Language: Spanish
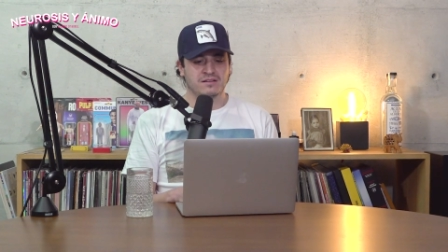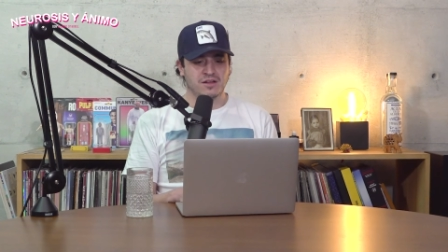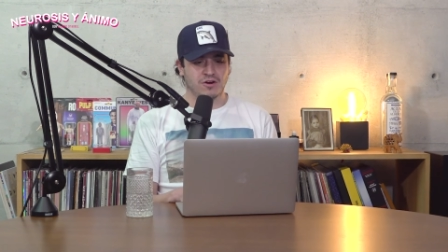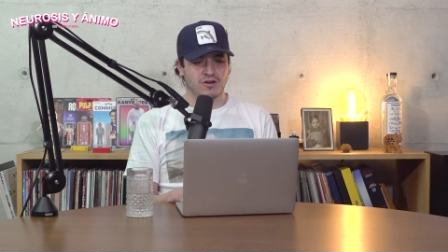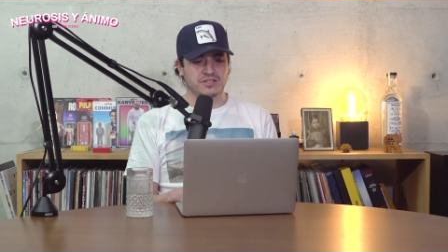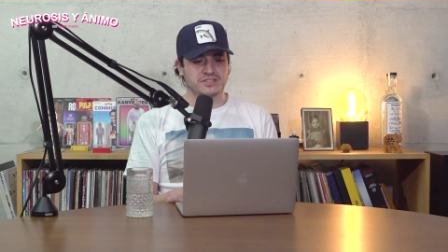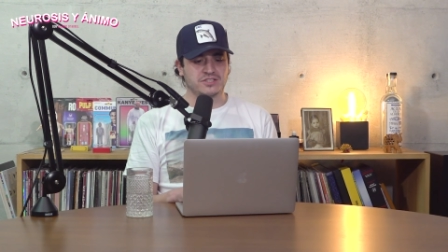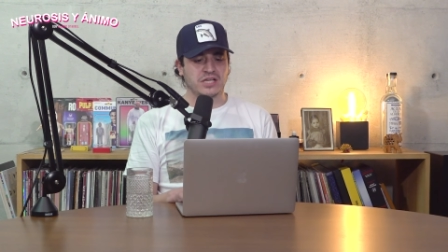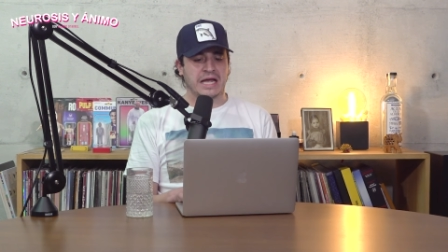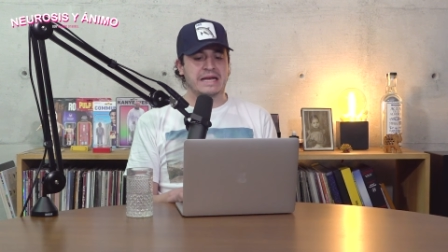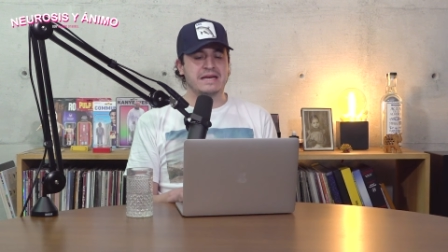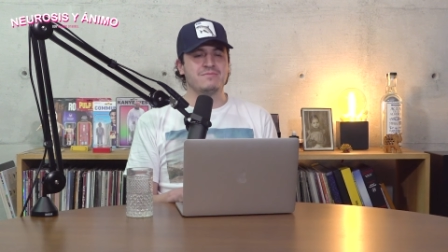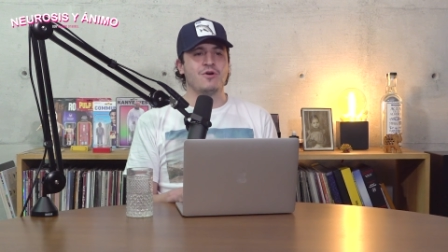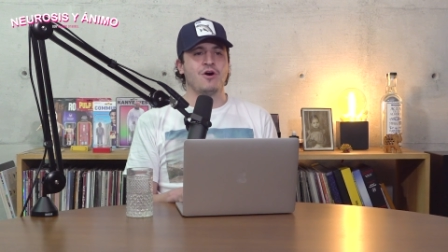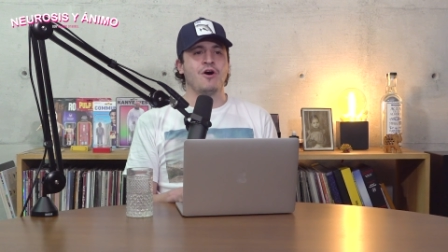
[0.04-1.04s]
Neurosis y
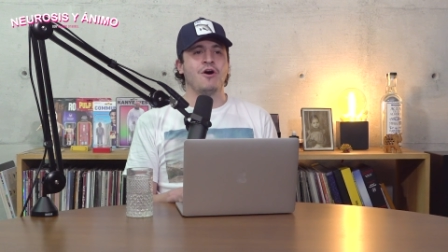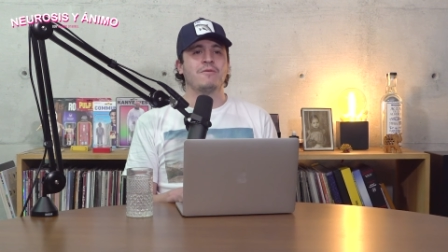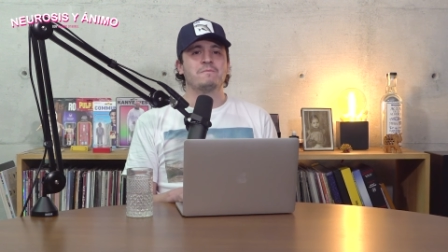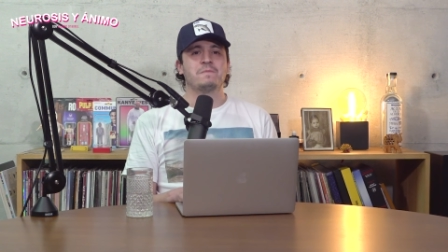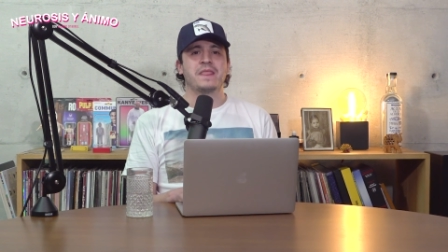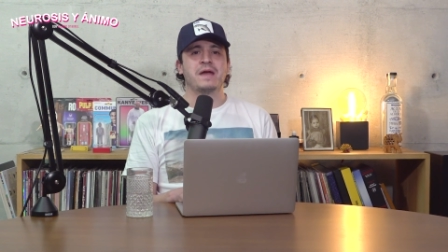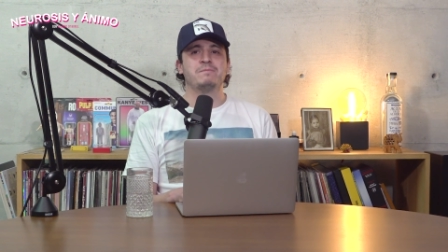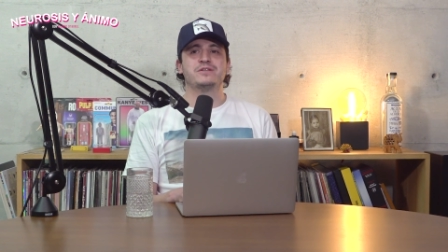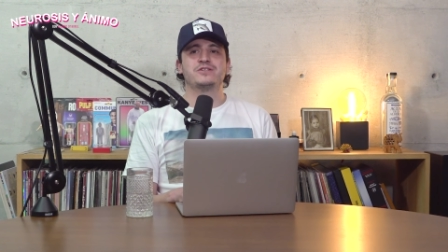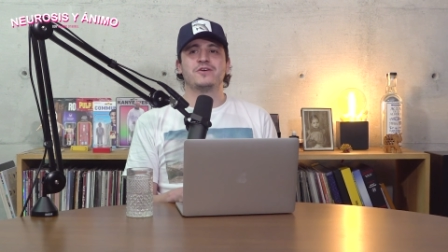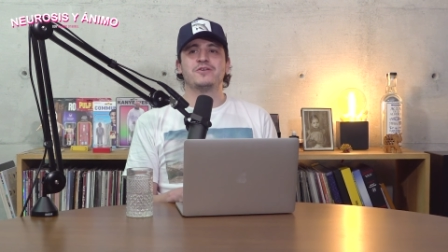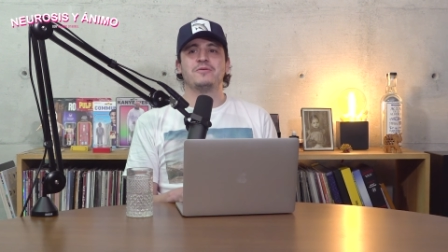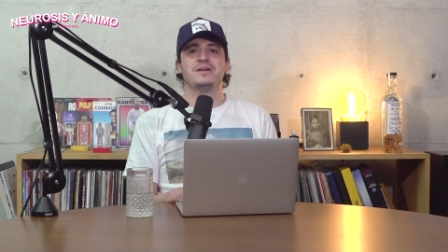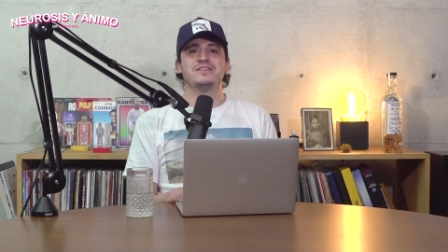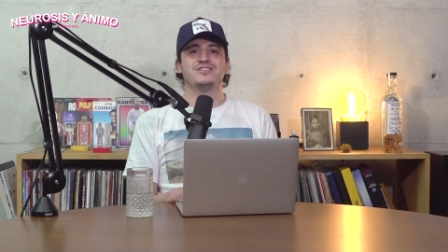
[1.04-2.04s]
ánimo,
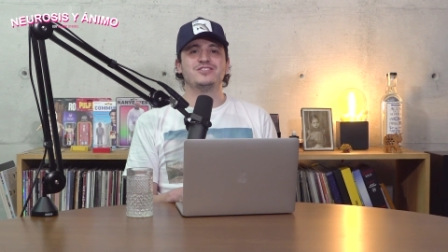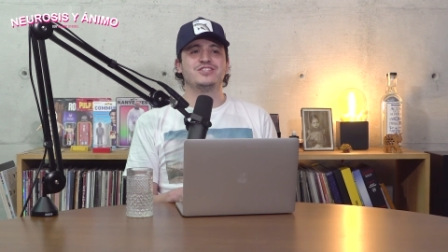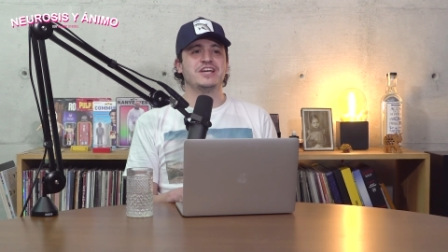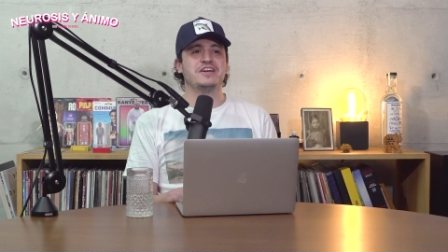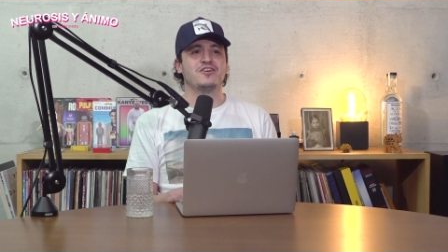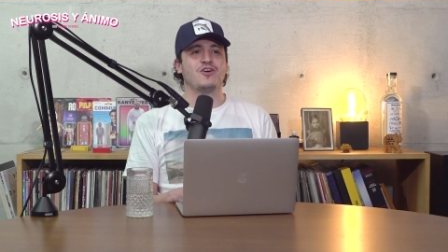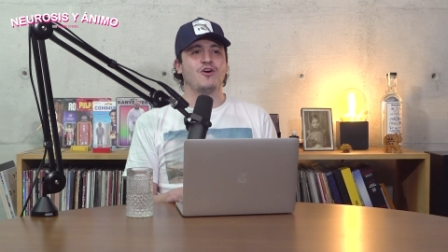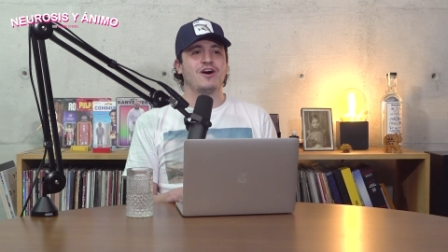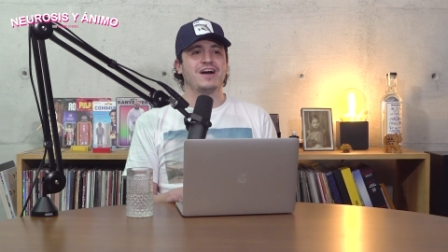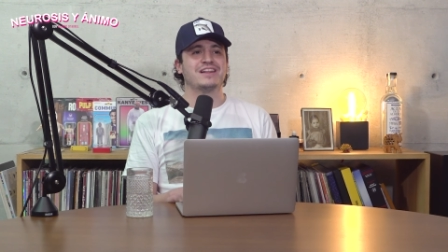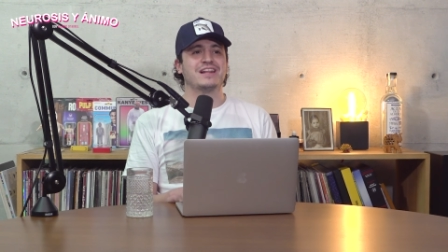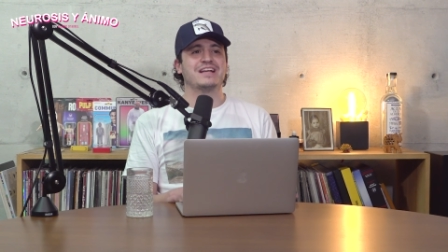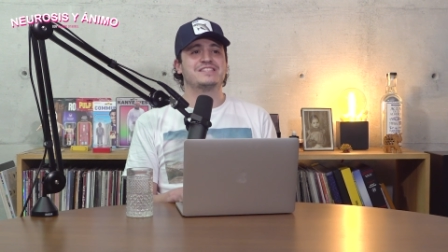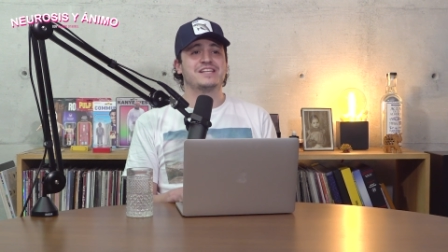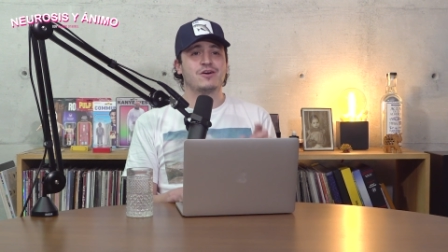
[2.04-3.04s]
episodio 25.
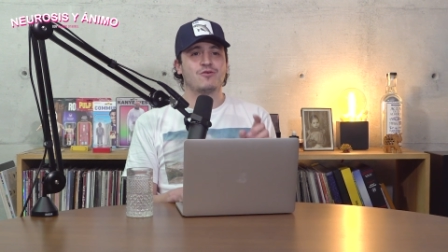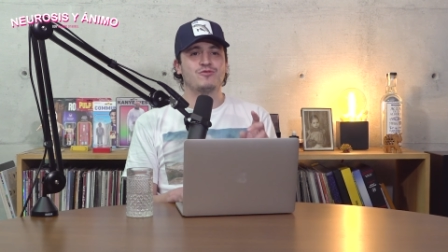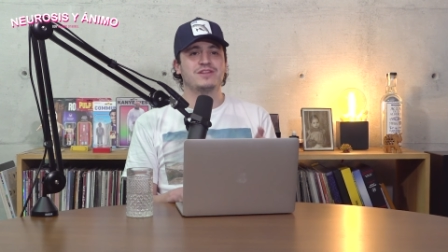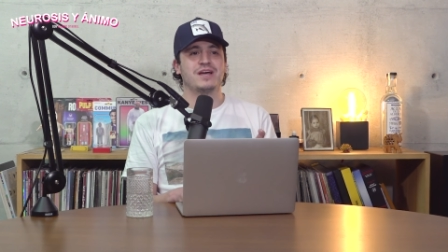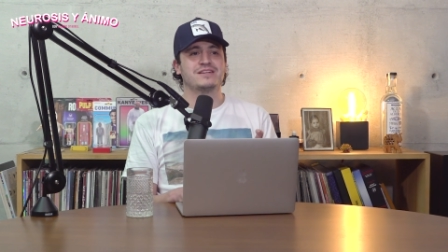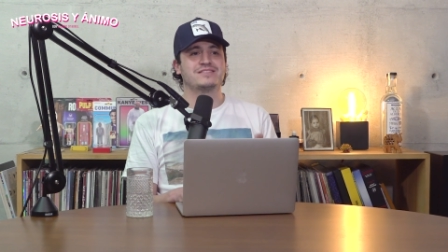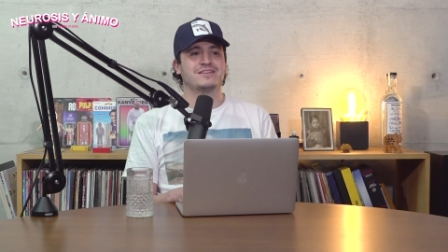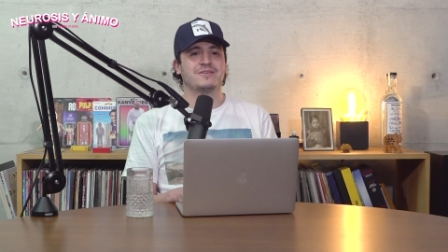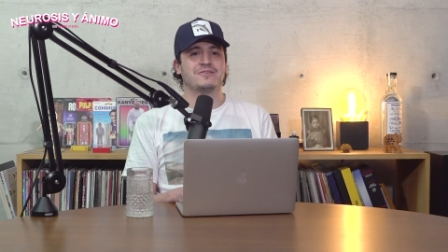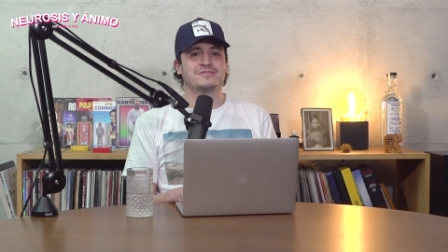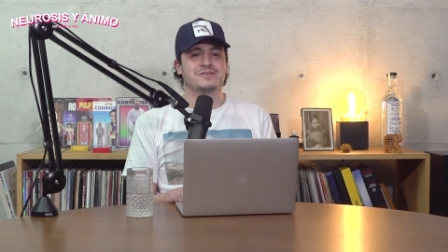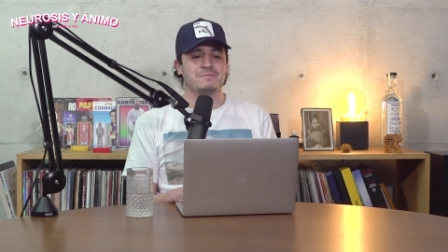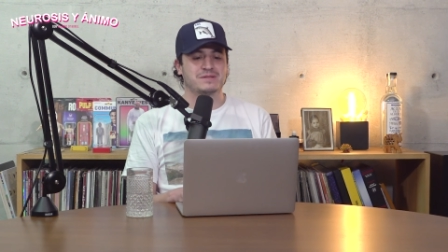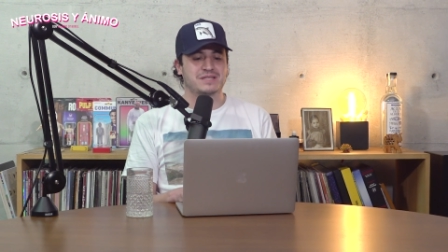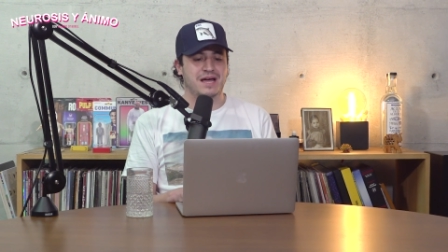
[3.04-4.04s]
Es la segunda vez que tenemos
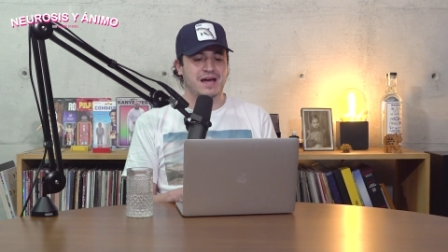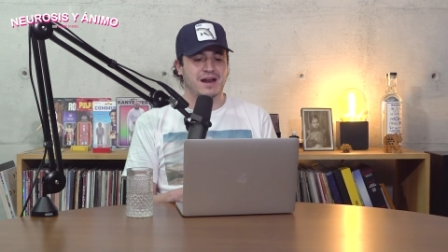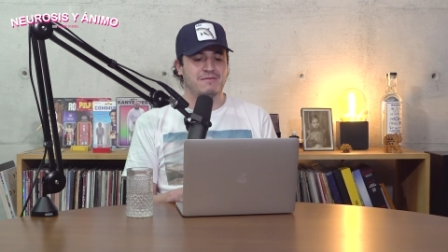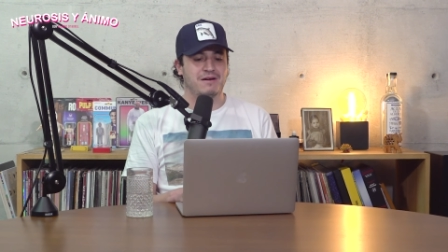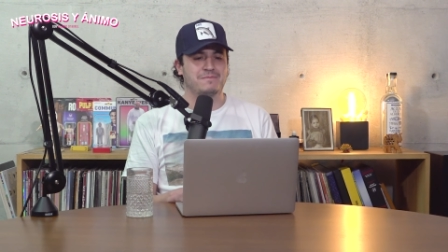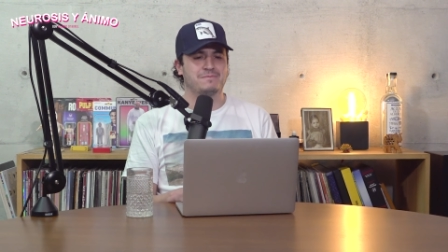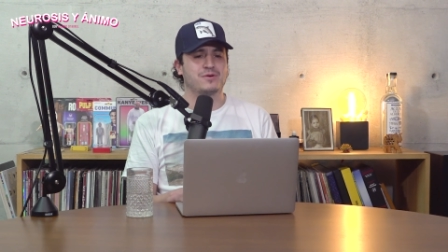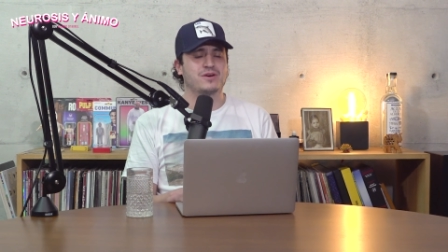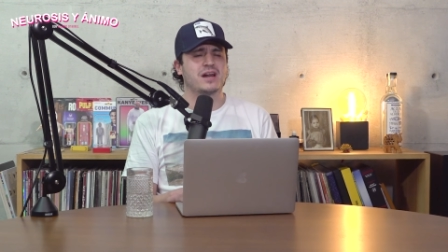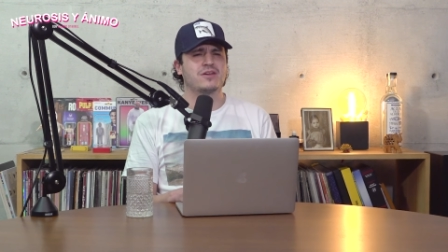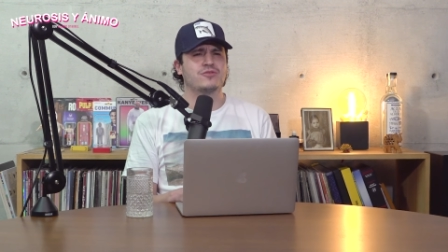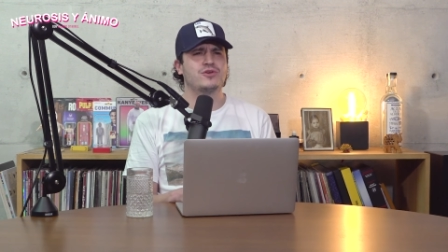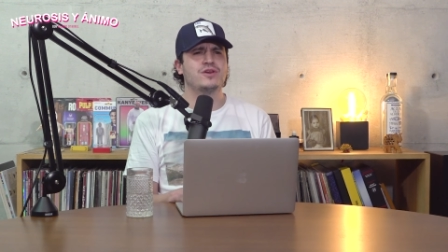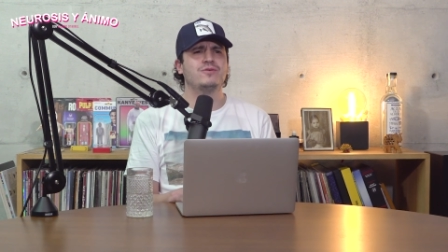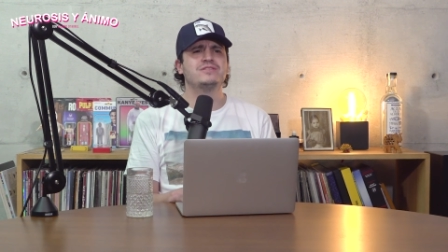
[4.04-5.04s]
que empezar a grabar porque
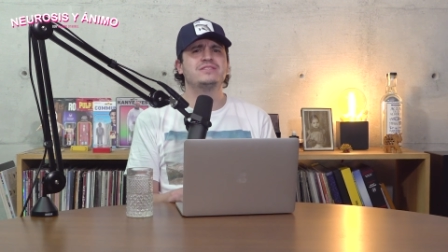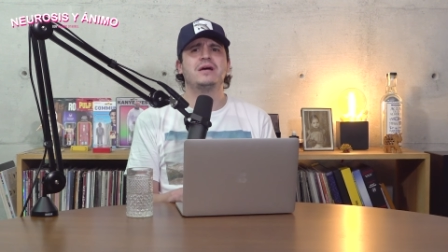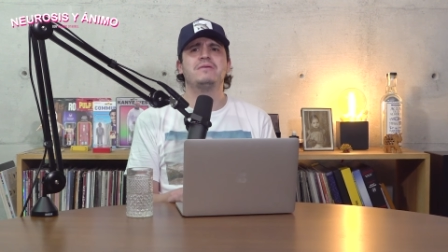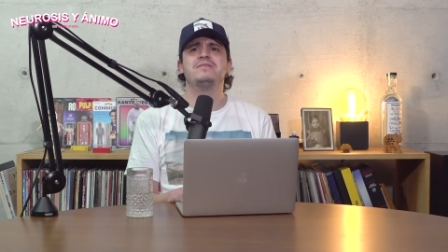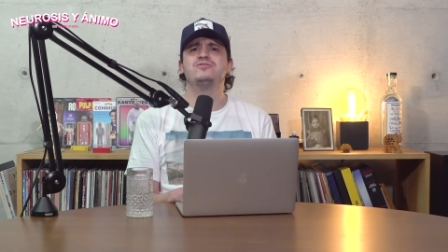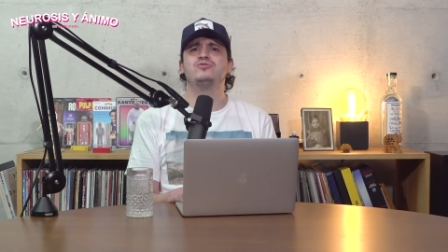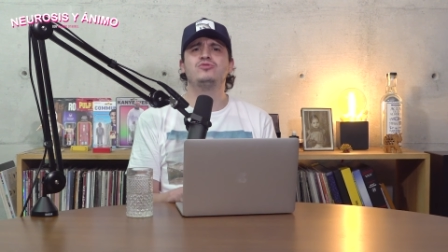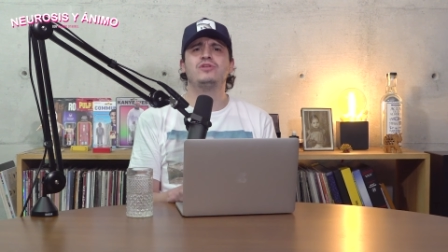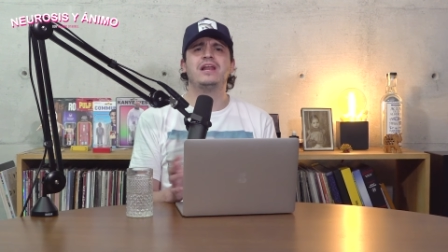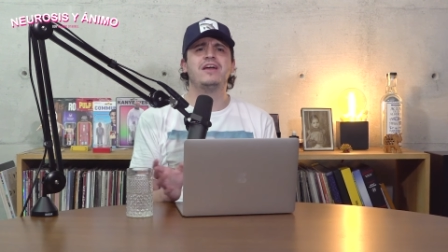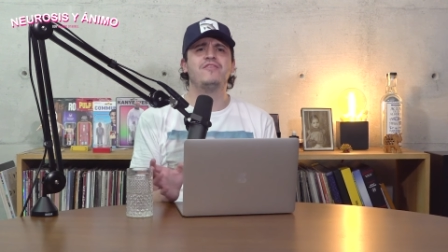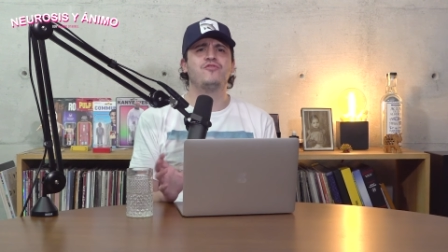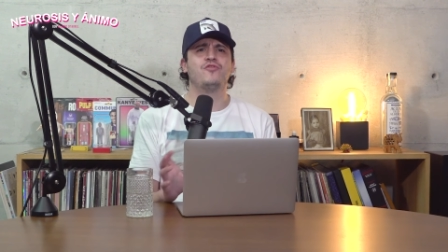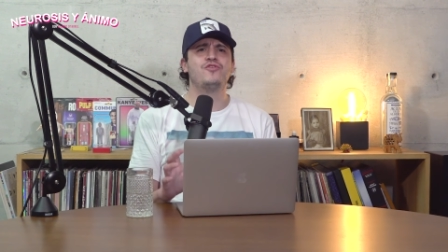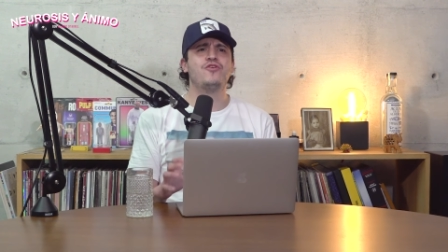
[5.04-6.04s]
Rodrigo estaba en su
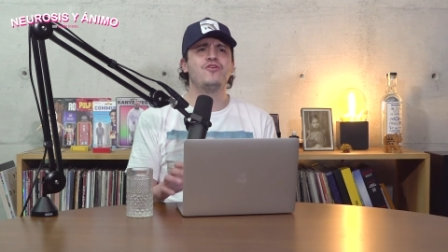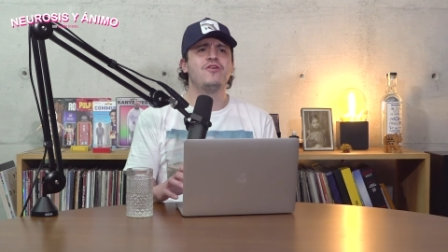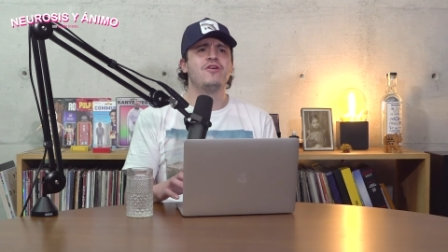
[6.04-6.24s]
teléfono.